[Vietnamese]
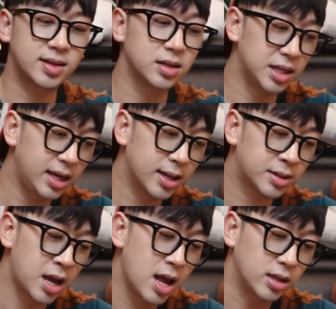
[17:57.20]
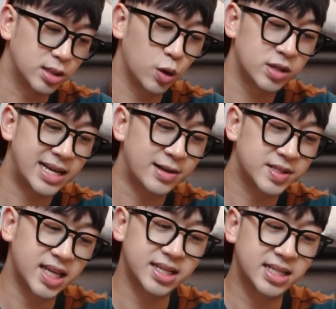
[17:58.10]
tự nhiên Rồi rào
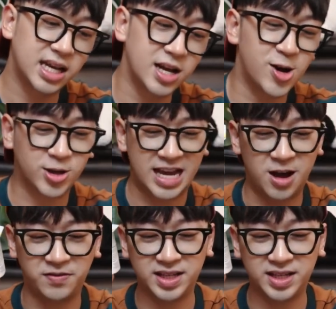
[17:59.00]
dinh dưỡng ngọt ngào vị